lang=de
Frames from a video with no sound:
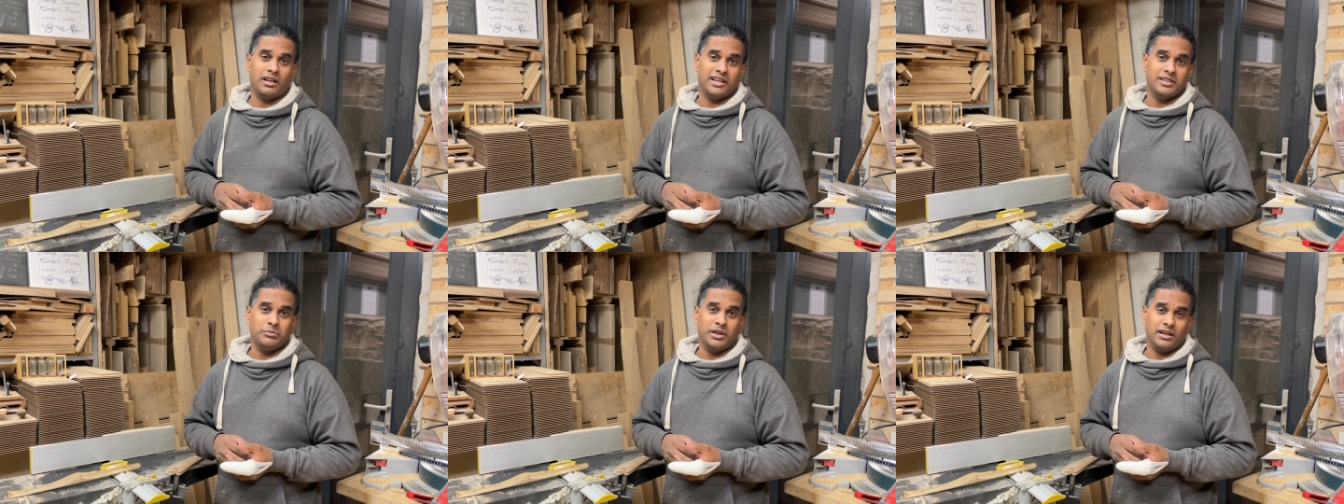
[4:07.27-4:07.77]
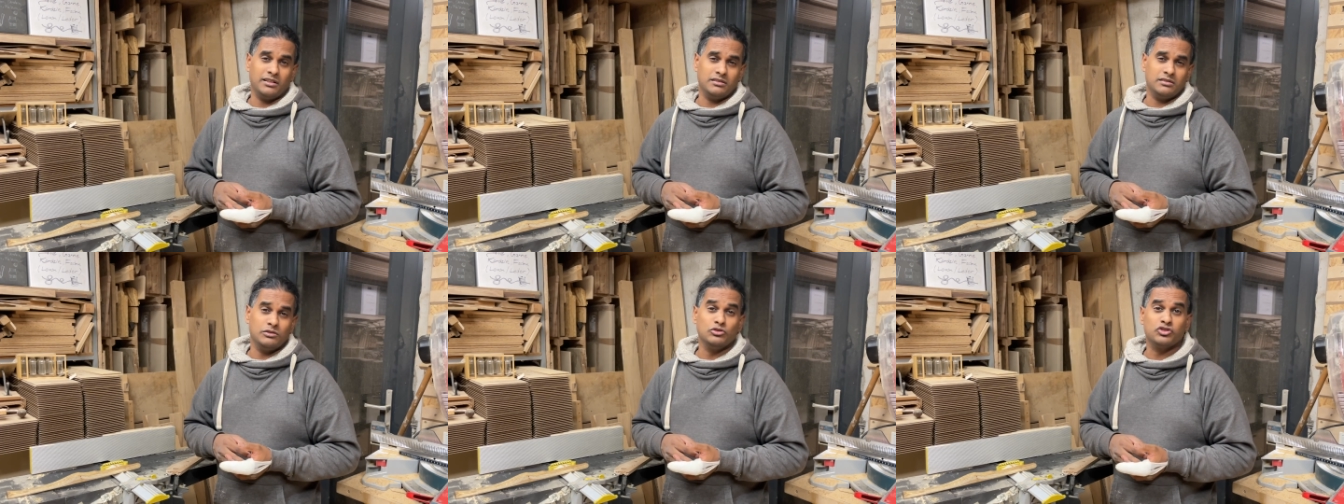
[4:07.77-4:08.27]
einen
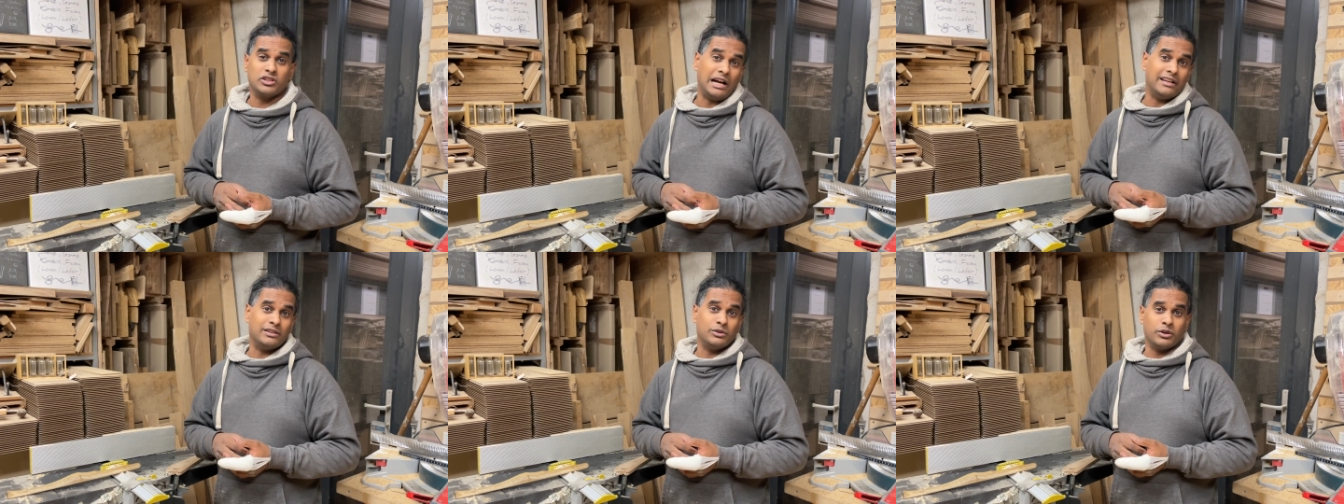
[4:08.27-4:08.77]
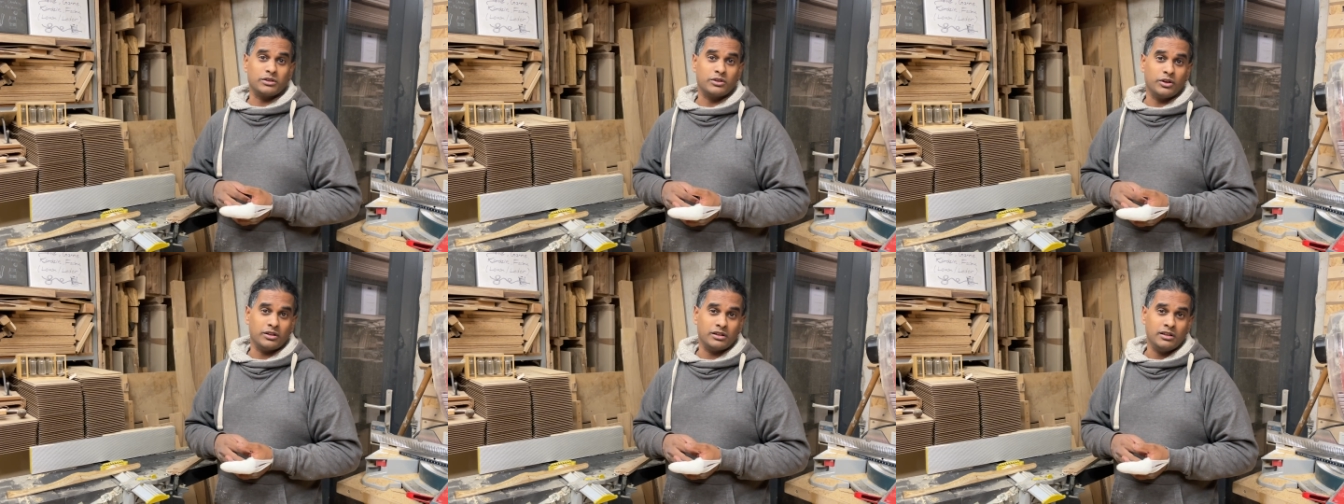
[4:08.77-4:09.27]
Bernd schreien hören
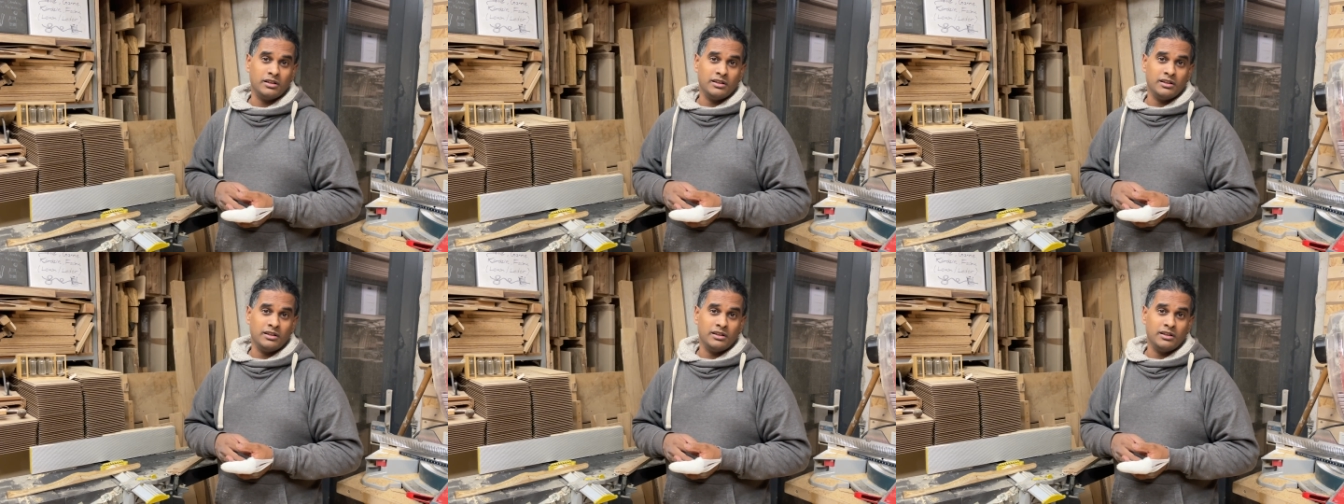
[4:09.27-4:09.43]
können.